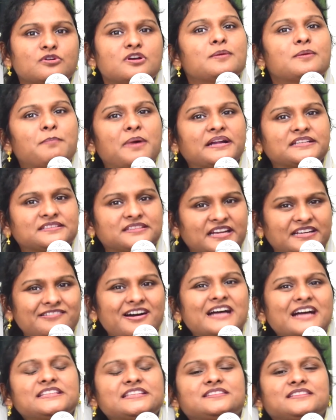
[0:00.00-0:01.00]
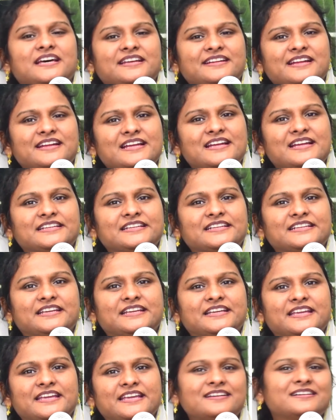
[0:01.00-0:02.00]
మన తర్వాత తరానికి
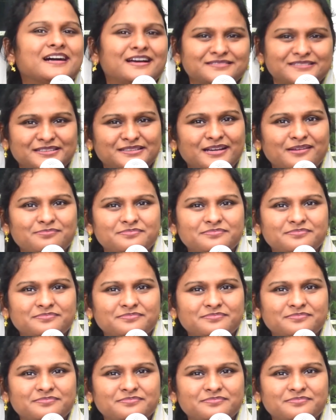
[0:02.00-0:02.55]
అందిద్దాం